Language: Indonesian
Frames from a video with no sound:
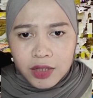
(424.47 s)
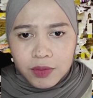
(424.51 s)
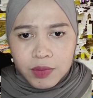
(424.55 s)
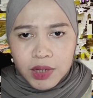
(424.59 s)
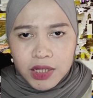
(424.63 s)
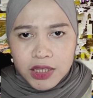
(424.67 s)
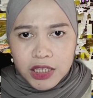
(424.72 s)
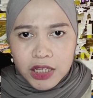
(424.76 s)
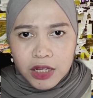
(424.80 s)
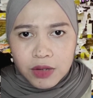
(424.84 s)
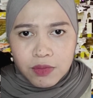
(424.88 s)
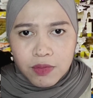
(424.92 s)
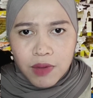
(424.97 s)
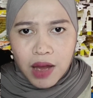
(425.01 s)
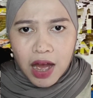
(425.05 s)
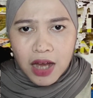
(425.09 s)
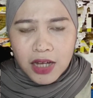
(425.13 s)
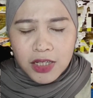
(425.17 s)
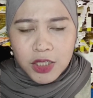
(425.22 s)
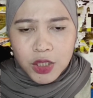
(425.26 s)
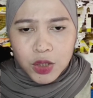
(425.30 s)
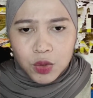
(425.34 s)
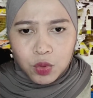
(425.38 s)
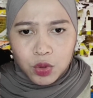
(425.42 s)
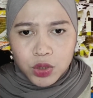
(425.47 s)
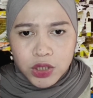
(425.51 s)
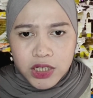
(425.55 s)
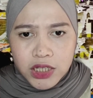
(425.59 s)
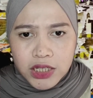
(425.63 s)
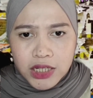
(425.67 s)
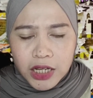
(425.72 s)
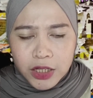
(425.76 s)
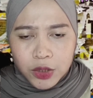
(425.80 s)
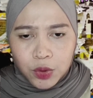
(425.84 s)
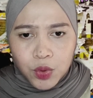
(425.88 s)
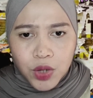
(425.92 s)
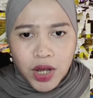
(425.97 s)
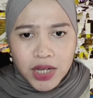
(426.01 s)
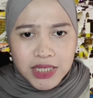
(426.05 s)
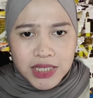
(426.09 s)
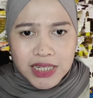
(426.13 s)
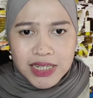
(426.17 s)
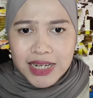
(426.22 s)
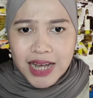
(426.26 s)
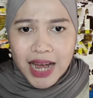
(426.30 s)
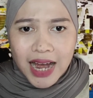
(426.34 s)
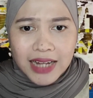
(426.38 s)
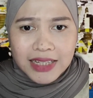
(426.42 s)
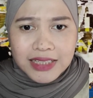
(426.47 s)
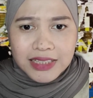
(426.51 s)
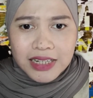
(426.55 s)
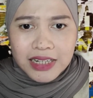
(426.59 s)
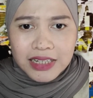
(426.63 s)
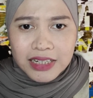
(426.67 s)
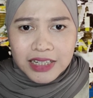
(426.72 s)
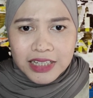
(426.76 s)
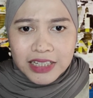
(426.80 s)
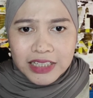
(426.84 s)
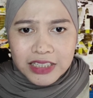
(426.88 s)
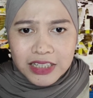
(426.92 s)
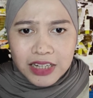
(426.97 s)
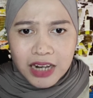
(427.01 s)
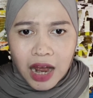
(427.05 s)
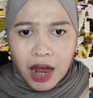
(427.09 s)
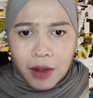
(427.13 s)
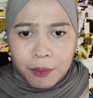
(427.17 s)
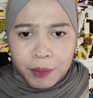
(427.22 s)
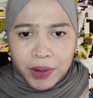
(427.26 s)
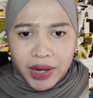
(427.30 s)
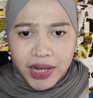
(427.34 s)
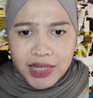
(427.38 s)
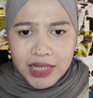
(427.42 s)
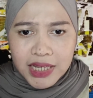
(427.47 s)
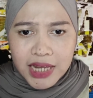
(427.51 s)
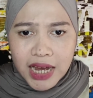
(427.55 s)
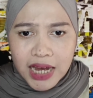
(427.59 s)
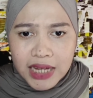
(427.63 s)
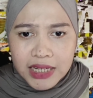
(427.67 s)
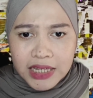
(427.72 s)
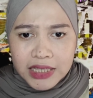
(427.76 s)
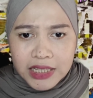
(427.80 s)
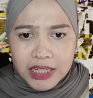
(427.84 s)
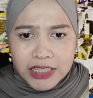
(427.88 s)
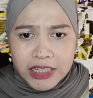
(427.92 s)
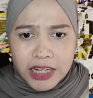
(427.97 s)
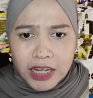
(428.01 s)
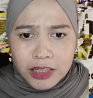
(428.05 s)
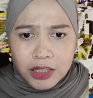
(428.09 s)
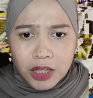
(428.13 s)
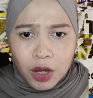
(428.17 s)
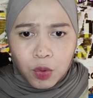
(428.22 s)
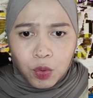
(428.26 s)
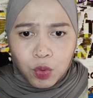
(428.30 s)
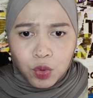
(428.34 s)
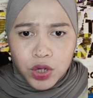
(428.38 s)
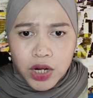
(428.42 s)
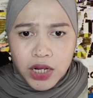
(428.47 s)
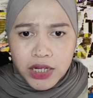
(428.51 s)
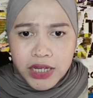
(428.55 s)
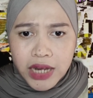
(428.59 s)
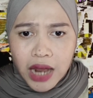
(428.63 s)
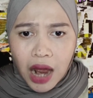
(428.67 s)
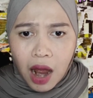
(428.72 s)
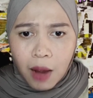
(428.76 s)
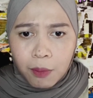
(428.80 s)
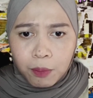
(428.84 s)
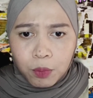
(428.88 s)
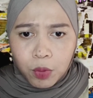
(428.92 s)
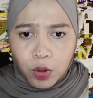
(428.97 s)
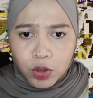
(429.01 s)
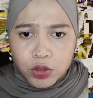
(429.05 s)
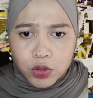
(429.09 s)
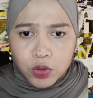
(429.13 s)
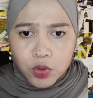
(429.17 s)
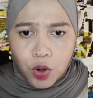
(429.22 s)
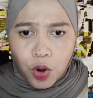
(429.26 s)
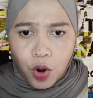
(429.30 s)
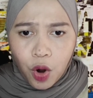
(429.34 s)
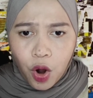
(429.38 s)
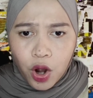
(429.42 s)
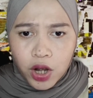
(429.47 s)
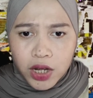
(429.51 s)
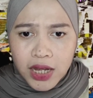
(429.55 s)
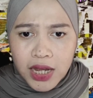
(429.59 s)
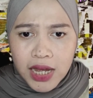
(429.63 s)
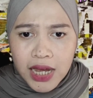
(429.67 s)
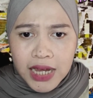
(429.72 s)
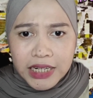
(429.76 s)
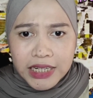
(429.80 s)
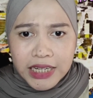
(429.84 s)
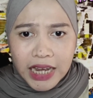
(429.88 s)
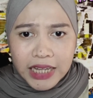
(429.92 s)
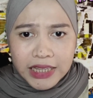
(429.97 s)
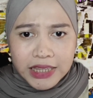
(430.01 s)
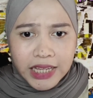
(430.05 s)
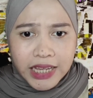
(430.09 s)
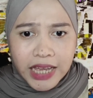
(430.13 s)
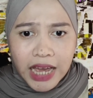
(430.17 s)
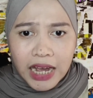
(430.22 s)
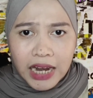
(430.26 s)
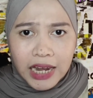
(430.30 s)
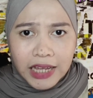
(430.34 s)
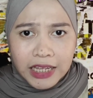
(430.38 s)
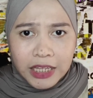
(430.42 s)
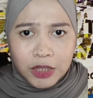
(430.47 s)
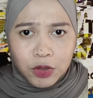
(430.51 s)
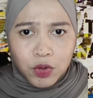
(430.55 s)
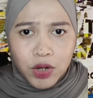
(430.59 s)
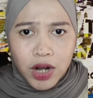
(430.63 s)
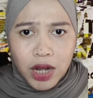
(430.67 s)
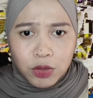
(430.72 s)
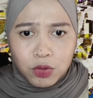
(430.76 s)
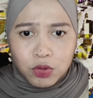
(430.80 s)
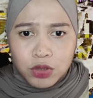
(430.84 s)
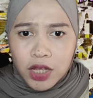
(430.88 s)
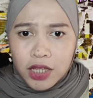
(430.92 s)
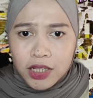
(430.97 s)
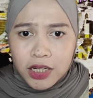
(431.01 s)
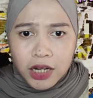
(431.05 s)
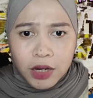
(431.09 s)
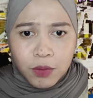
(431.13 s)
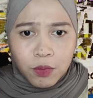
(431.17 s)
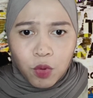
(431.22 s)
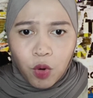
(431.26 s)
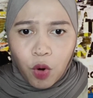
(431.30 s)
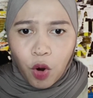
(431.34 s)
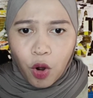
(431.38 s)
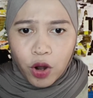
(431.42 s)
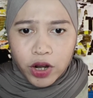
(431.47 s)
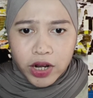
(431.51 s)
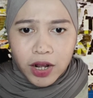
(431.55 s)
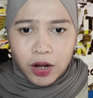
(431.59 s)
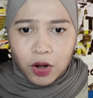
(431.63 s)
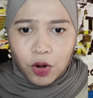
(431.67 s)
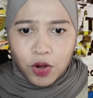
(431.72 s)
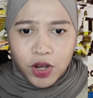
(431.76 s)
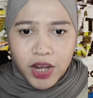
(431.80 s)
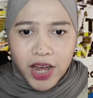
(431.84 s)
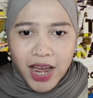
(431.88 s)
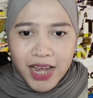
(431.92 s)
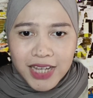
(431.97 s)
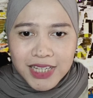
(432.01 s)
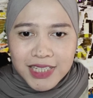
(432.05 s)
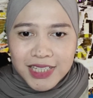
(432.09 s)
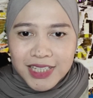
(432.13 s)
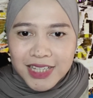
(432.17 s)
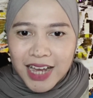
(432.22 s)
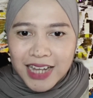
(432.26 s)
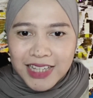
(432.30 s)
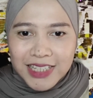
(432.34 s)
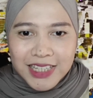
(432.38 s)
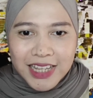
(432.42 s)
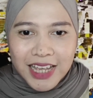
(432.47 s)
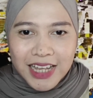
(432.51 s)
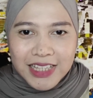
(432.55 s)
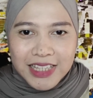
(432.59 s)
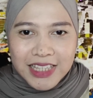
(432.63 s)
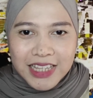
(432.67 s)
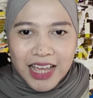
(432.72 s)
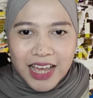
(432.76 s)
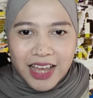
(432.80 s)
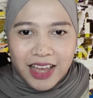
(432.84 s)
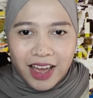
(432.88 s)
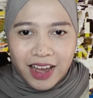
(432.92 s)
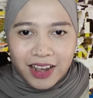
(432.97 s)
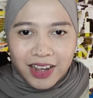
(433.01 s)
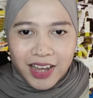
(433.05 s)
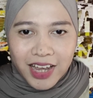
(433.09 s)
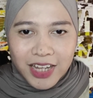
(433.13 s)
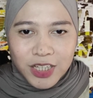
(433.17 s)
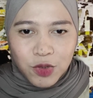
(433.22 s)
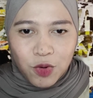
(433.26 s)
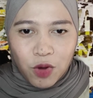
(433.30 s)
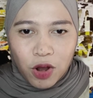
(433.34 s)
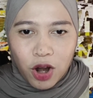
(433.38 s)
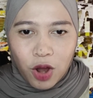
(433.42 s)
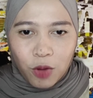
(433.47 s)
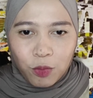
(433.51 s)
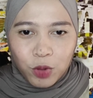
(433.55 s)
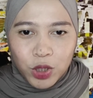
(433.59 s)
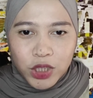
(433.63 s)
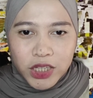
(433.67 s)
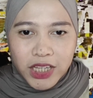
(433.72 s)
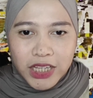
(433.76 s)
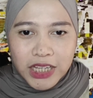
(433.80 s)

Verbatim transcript: tiba-tiba si kucingnya tuh nggak sengaja nginjek HP-nya dan ternyata udah diupload dong ternyata yang kayak gitu ratusan ribu orang loh guys nggak sia-sia ya guys walaupun